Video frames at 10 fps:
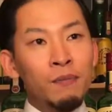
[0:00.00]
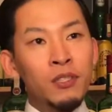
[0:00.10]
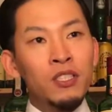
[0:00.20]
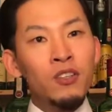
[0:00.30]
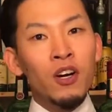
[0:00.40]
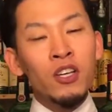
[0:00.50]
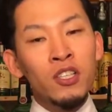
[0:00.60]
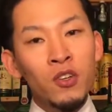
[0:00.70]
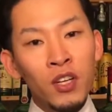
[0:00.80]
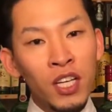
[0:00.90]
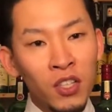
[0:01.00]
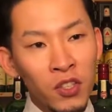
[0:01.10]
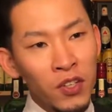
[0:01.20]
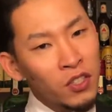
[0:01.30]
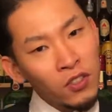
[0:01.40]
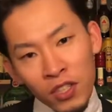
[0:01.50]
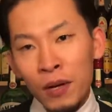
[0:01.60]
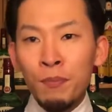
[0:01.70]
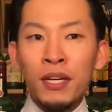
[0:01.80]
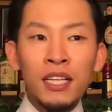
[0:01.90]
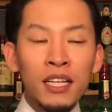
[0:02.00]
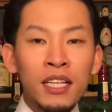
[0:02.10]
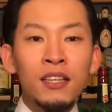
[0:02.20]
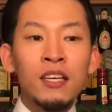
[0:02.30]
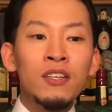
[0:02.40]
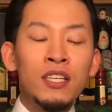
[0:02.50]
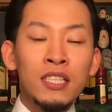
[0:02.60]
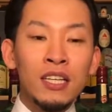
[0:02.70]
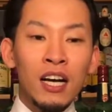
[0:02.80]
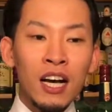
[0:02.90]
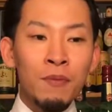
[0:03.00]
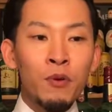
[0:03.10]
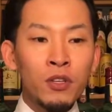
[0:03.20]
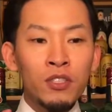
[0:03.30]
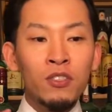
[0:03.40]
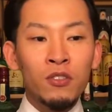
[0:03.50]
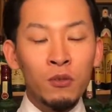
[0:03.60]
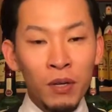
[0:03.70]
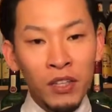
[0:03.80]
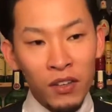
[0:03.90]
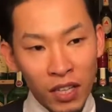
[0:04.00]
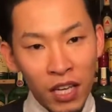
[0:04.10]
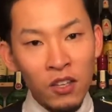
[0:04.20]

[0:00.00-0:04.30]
むしろストレートではちょっとあんまりだなっていうやつがハイボールにするとうまいとかね